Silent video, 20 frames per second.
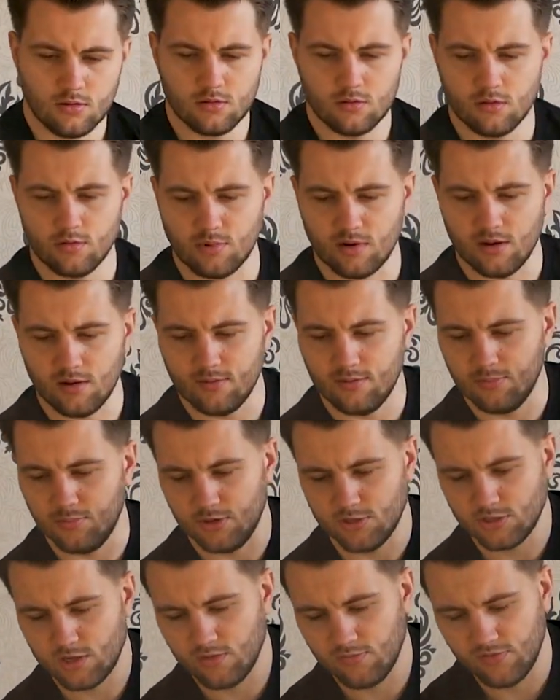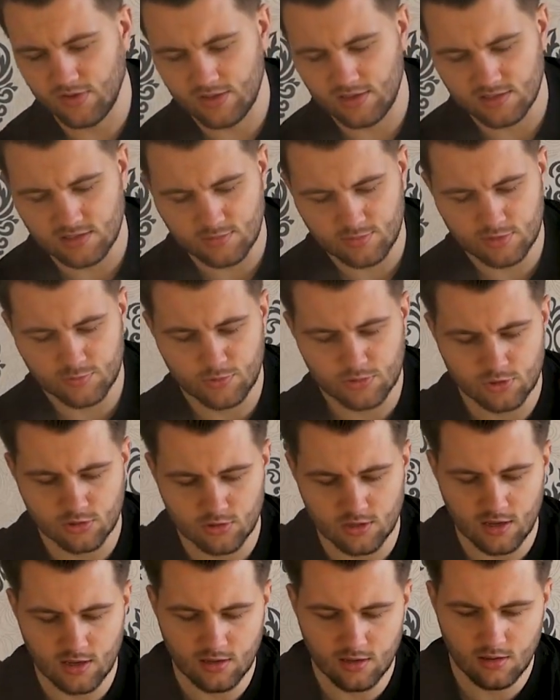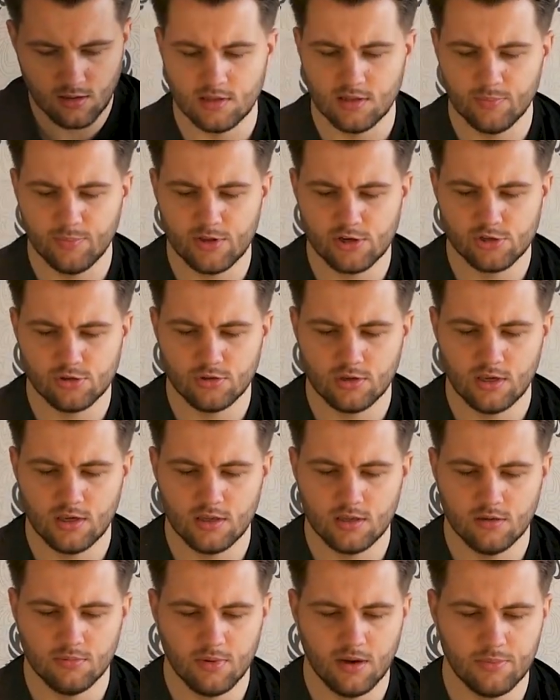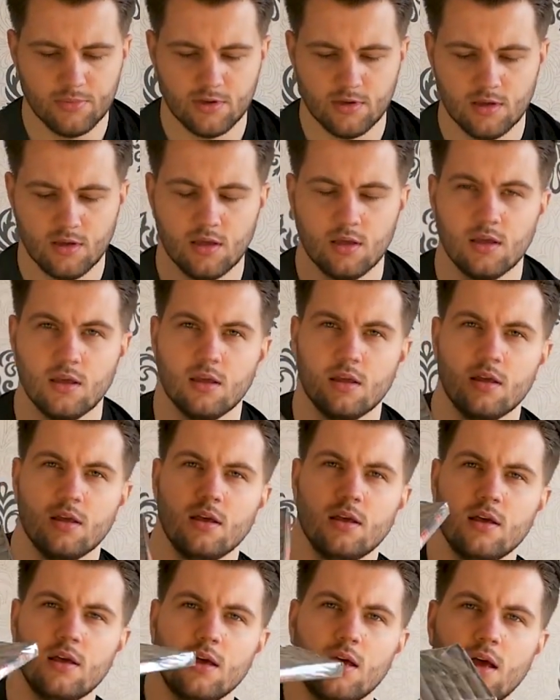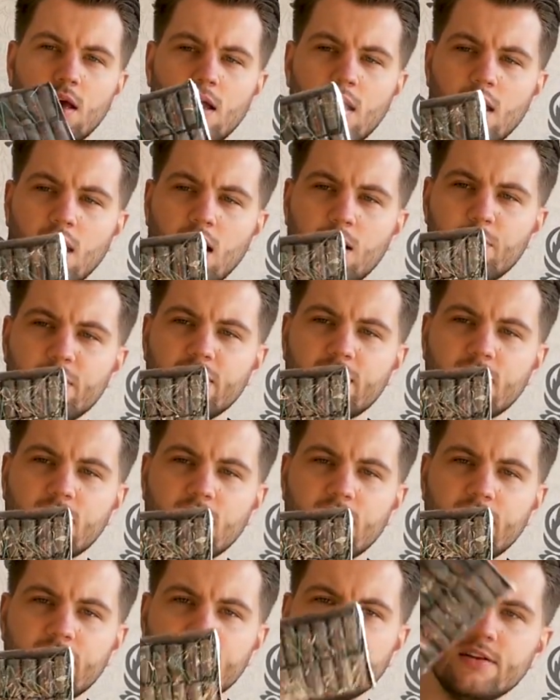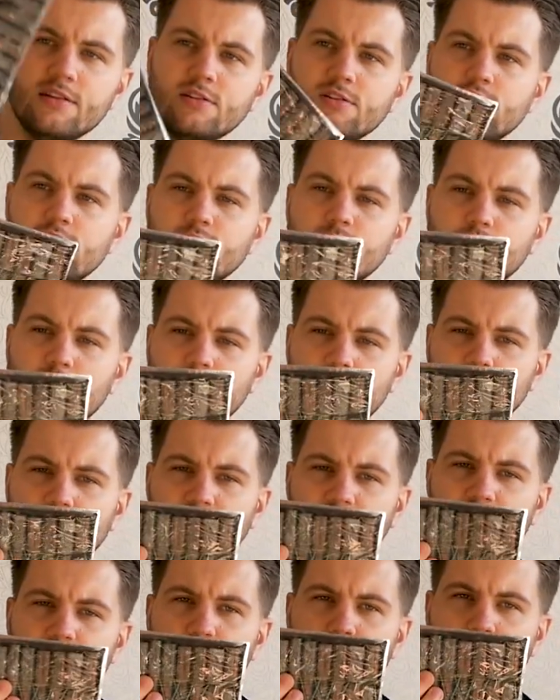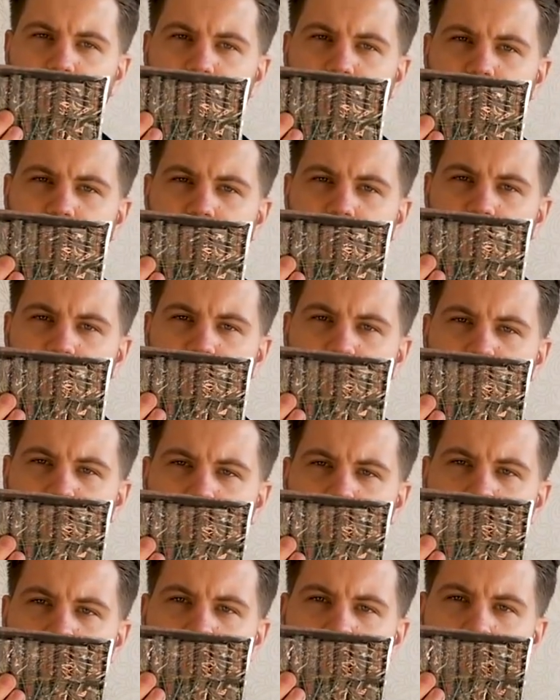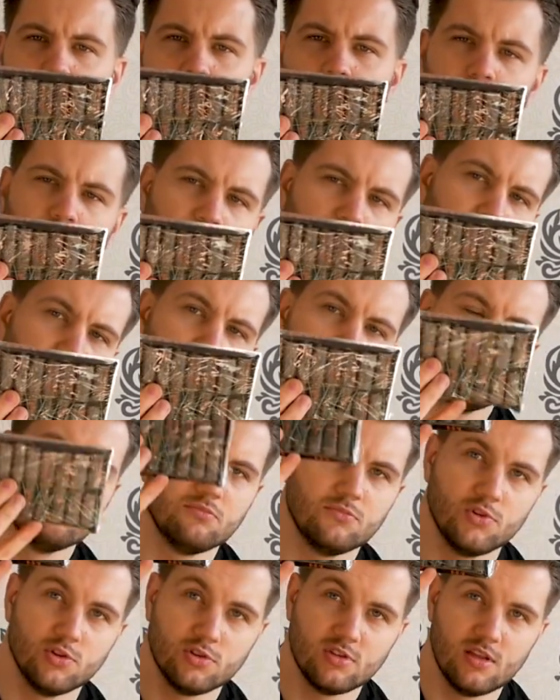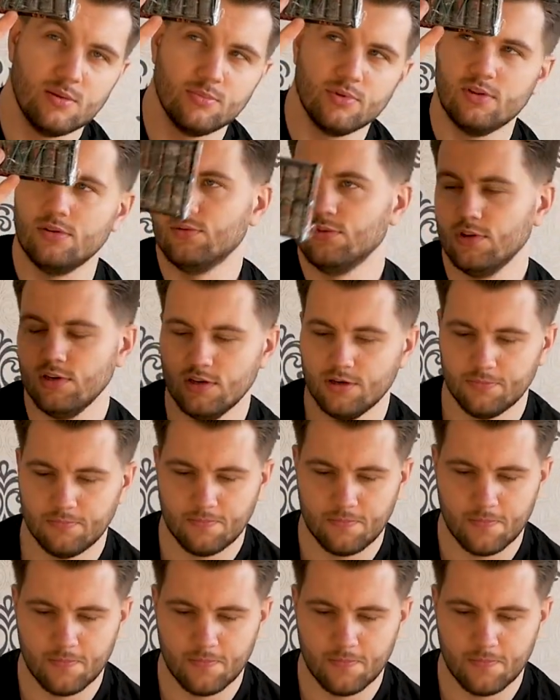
Dobra, paszka fajnie zabezpieczona. Na pierwszy ogień mamy hamery H1 pakowane po 30 sztuk. Dostępne u nich.